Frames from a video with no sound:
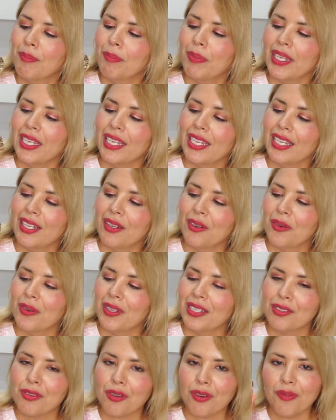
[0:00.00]

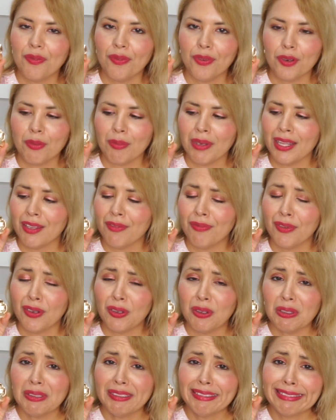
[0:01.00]
pero es con forma de
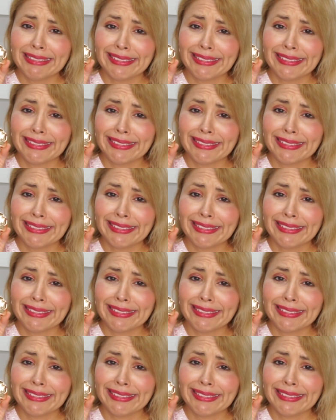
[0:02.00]
flor.